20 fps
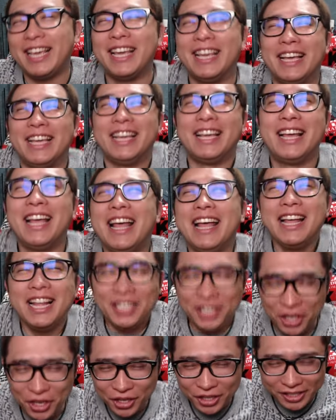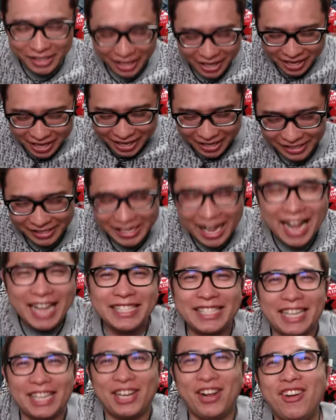
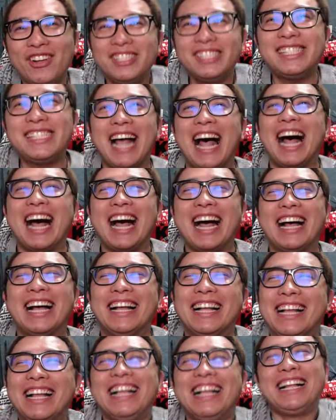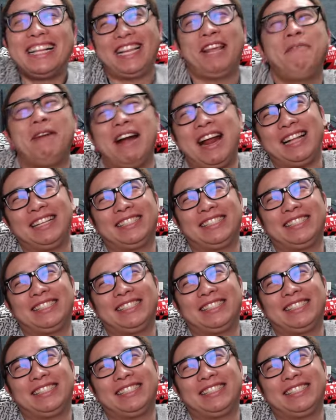ルーザヒーサーサコンサー、ニュラっ